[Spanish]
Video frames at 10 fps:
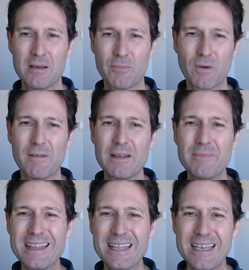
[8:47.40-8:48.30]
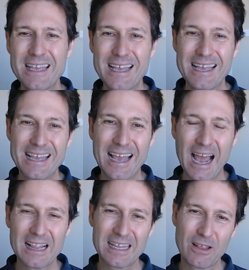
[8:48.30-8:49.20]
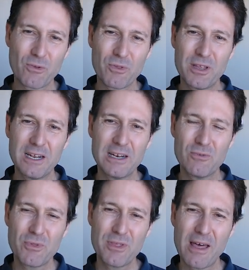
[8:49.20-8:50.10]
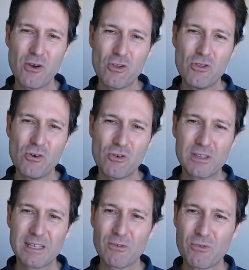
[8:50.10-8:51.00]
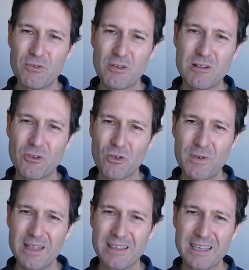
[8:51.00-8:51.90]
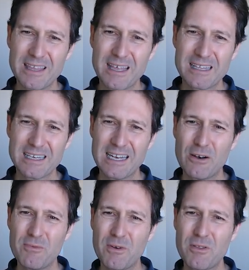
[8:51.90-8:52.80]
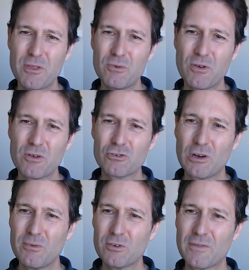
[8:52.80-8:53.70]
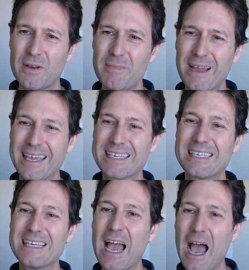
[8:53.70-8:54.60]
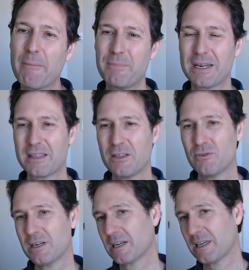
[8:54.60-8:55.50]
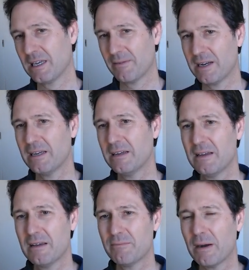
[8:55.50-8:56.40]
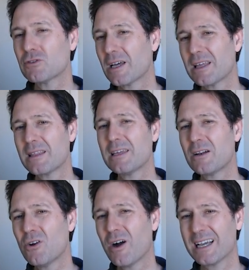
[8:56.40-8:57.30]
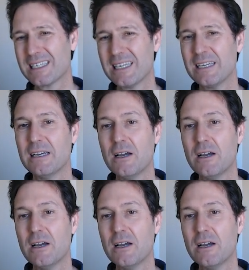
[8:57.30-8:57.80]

Probablemente al traducir el enunciado no lo he traducido del todo bien. Quizás el alumno dice, uno de los alumnos afirma que se ha perdido energía. ¿vale? Vamos a decirlo así